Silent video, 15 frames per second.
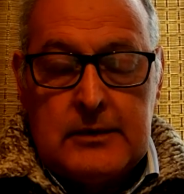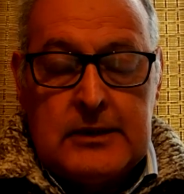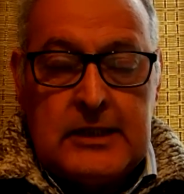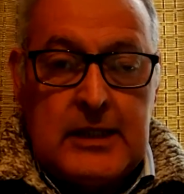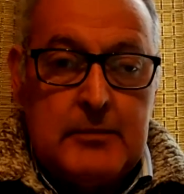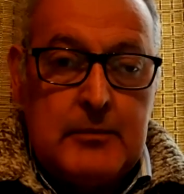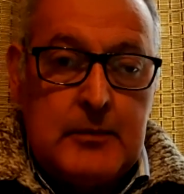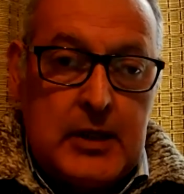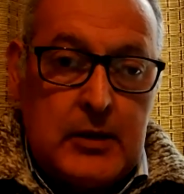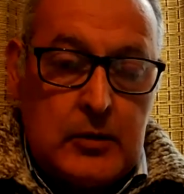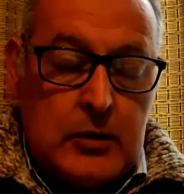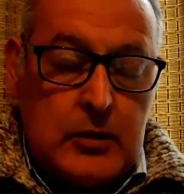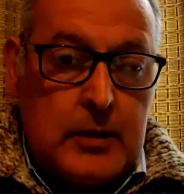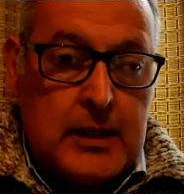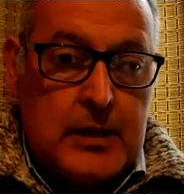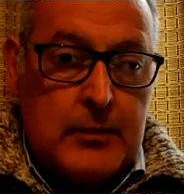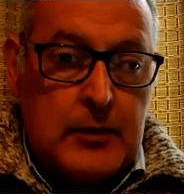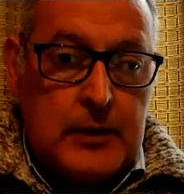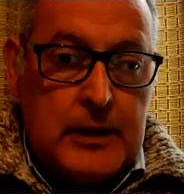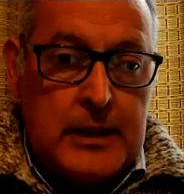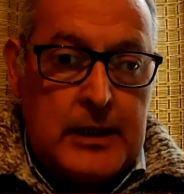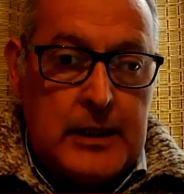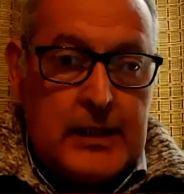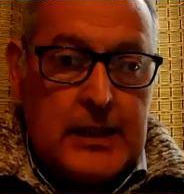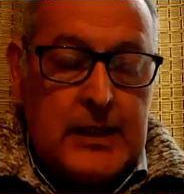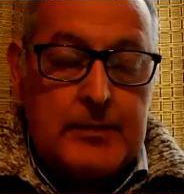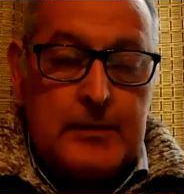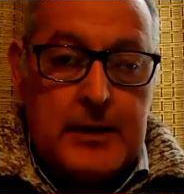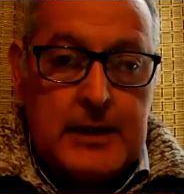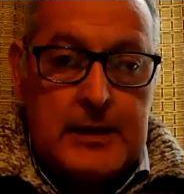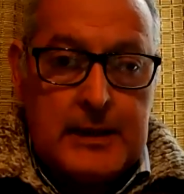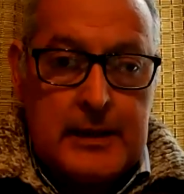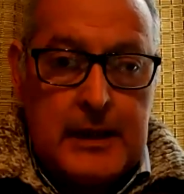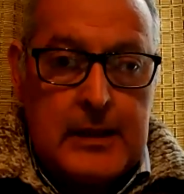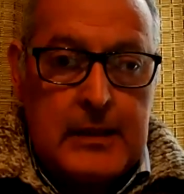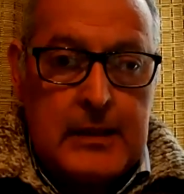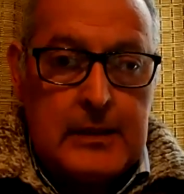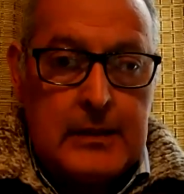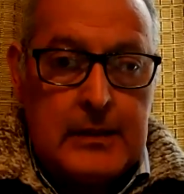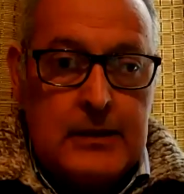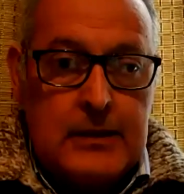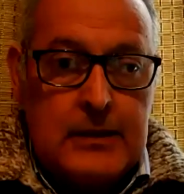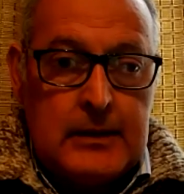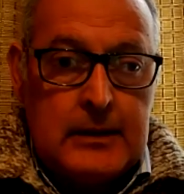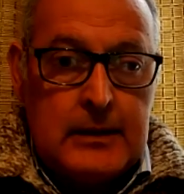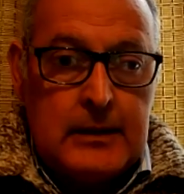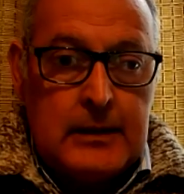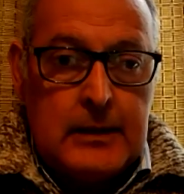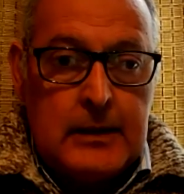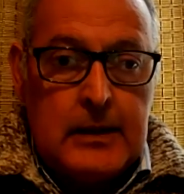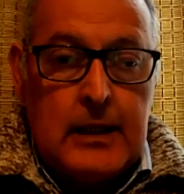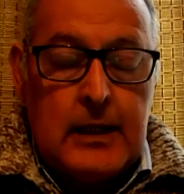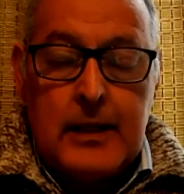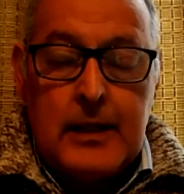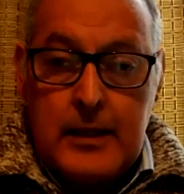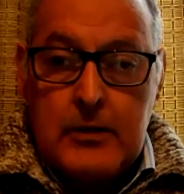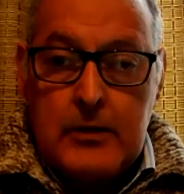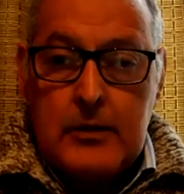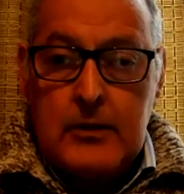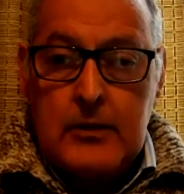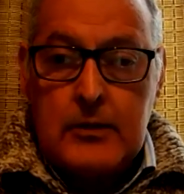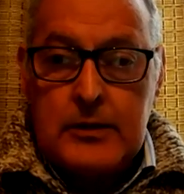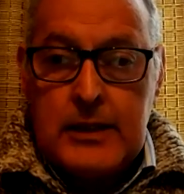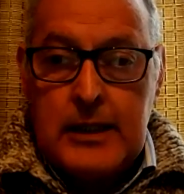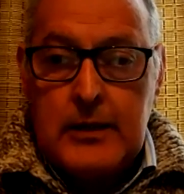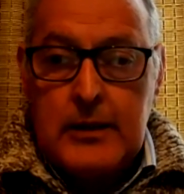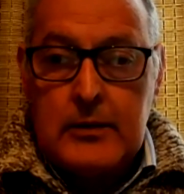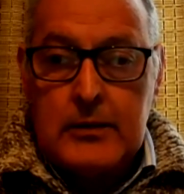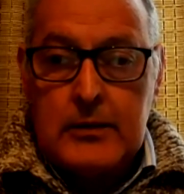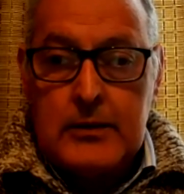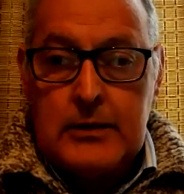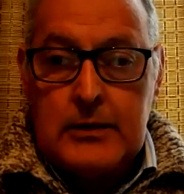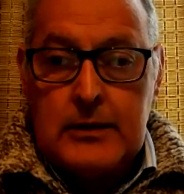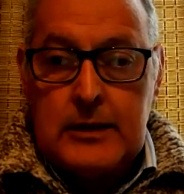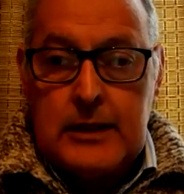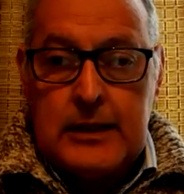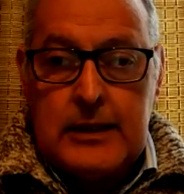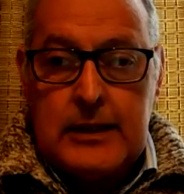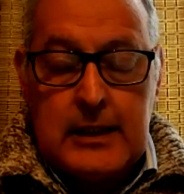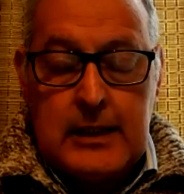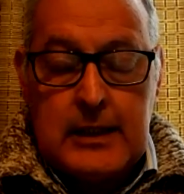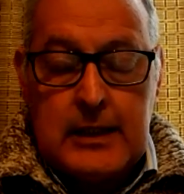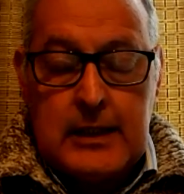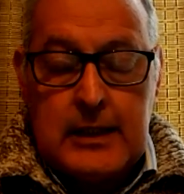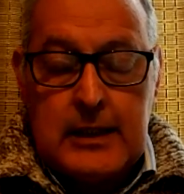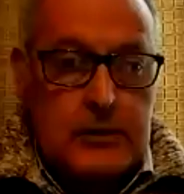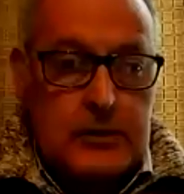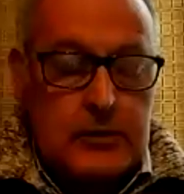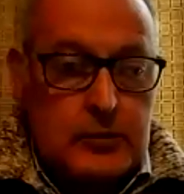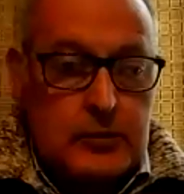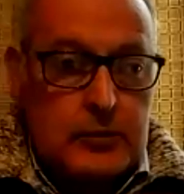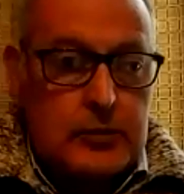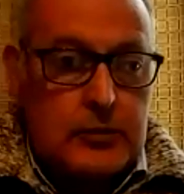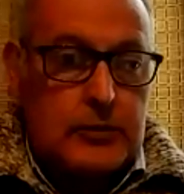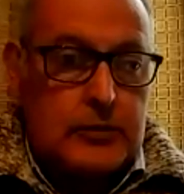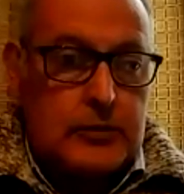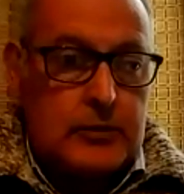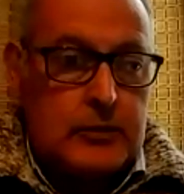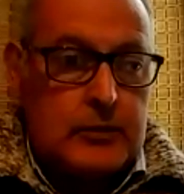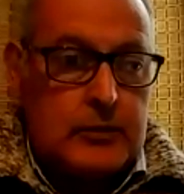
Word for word: se esmeró para poder expresar que el reino de los cielos estaba entre nosotros,